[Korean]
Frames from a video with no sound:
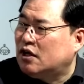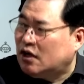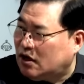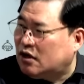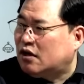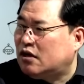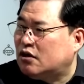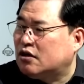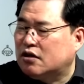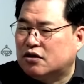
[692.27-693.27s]
예. 고정
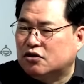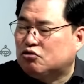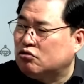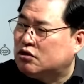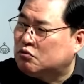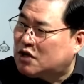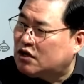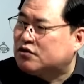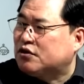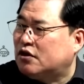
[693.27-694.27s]
파트너. 그 둘이 있
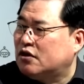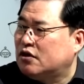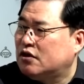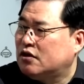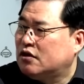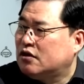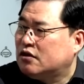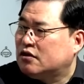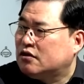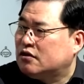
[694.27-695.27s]
사귀었어.
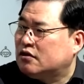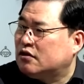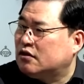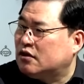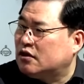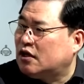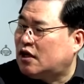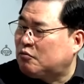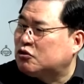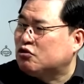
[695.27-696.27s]
사귀었어 또? 예,
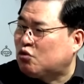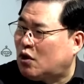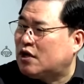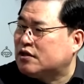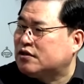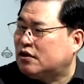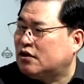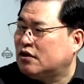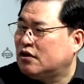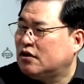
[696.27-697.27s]
아무튼
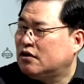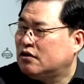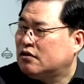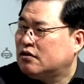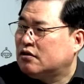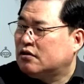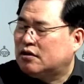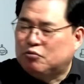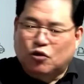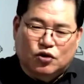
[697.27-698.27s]
좋아했어. 아 이뻐?
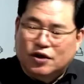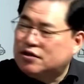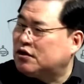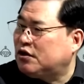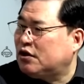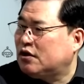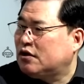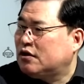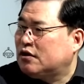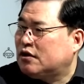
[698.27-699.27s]
모르겠어요.
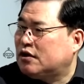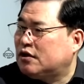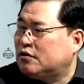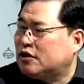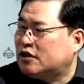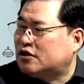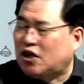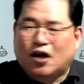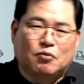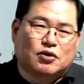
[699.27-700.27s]
예. 네.
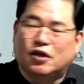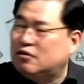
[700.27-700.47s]
제가 볼